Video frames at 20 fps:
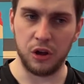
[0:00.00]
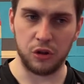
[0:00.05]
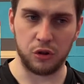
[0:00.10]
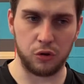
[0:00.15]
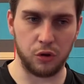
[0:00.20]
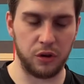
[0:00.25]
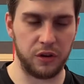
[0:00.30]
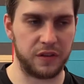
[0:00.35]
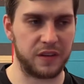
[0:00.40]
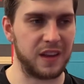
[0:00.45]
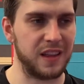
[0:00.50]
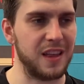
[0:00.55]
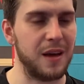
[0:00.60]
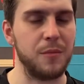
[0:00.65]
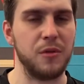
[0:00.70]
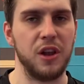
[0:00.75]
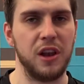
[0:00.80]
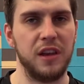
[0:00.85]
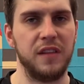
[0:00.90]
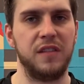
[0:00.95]
то есть, когда
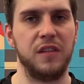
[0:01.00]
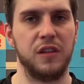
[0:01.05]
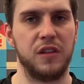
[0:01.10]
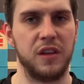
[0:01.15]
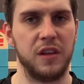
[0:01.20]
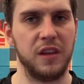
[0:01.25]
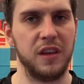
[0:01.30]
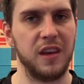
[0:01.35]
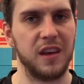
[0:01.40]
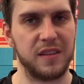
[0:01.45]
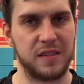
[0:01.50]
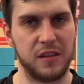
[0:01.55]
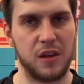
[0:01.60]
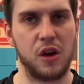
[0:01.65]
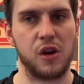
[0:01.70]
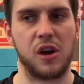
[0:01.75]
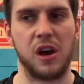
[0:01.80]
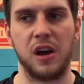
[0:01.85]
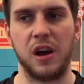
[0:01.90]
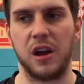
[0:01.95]
мне летит, и я знаю,
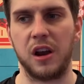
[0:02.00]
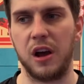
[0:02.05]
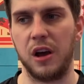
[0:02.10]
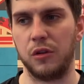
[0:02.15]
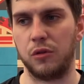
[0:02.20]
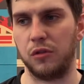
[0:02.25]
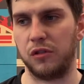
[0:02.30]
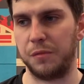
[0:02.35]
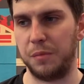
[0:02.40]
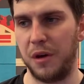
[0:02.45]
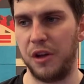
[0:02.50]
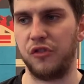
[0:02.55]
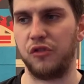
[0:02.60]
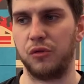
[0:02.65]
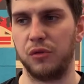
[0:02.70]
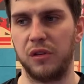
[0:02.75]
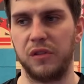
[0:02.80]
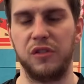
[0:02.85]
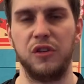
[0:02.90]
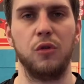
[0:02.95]
как играю, то есть мячик у
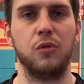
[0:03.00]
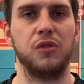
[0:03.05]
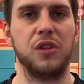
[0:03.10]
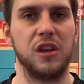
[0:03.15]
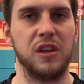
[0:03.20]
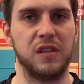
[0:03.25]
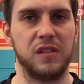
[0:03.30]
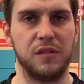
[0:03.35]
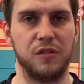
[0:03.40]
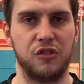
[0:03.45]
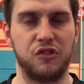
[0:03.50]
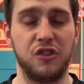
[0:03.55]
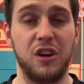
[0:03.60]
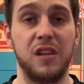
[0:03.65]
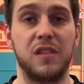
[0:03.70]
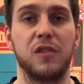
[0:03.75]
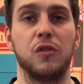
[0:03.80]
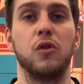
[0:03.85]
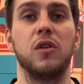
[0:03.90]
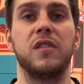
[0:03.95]
нас никуда не
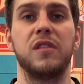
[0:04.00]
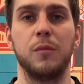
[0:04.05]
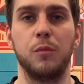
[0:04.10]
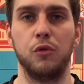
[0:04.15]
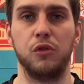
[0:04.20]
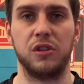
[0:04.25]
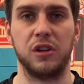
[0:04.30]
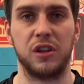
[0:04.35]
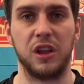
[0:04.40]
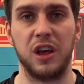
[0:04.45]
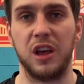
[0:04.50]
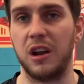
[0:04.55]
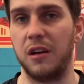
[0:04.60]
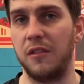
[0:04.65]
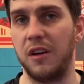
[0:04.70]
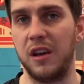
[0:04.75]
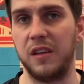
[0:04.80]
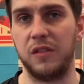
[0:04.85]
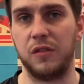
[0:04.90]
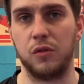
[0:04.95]
завышается. Но если будет эта
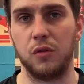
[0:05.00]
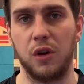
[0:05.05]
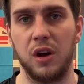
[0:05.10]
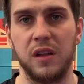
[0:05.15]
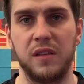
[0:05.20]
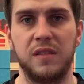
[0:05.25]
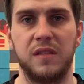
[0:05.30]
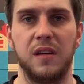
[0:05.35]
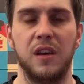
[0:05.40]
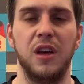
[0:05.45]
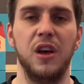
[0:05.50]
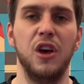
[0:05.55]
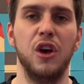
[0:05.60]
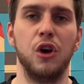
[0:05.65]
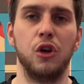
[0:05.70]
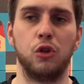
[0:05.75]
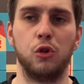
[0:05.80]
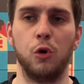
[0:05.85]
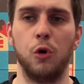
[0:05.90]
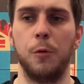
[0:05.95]
игровая ситуация,
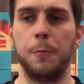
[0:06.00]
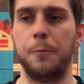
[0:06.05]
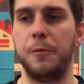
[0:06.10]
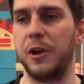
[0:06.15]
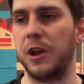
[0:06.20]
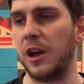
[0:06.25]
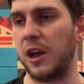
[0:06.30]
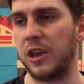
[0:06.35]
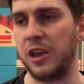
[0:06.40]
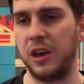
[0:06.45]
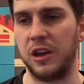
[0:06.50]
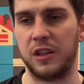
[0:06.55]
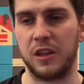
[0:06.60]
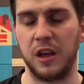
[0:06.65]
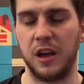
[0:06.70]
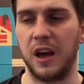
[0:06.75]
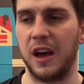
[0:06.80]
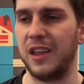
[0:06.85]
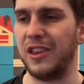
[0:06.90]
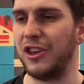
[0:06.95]
то при
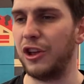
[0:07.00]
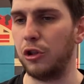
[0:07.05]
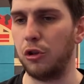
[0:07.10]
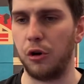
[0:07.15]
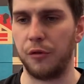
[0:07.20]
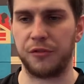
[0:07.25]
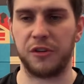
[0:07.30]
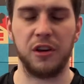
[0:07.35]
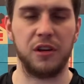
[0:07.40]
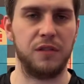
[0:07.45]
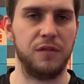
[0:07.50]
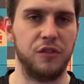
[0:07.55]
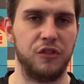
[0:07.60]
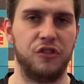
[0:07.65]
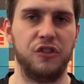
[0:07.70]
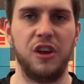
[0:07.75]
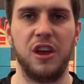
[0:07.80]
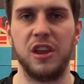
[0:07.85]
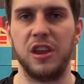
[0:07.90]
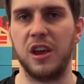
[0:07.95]
каких-то неловких
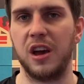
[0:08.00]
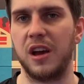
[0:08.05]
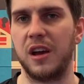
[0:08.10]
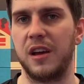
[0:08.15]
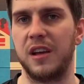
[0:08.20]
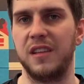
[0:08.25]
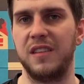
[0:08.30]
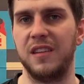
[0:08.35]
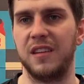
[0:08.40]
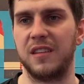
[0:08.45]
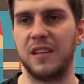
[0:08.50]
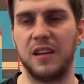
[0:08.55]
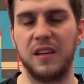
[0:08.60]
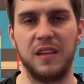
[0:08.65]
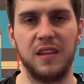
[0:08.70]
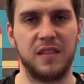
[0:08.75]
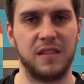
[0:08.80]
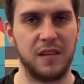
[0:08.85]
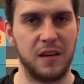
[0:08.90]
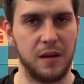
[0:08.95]
движениях, где-то,
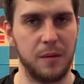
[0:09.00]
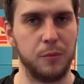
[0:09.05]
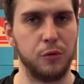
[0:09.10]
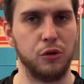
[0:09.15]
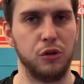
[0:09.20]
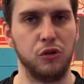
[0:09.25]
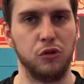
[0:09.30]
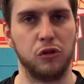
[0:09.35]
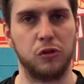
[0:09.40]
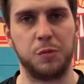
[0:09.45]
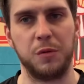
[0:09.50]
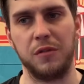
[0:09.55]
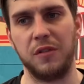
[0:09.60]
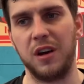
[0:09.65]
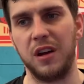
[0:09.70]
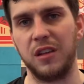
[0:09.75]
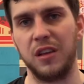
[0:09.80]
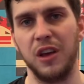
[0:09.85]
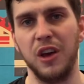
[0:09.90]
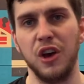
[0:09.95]
если я буду не
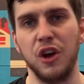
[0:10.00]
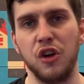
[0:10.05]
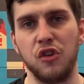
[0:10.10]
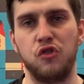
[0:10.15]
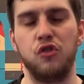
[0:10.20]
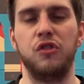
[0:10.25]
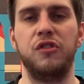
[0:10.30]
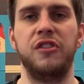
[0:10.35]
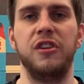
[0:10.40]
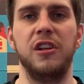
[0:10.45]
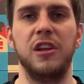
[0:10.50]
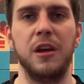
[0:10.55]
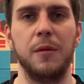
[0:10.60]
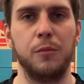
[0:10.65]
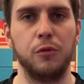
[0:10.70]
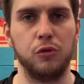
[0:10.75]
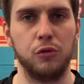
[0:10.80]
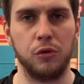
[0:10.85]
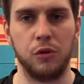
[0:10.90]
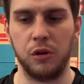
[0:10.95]
успевать, чуть сильнее
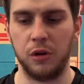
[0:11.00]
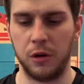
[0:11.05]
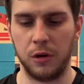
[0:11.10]
буду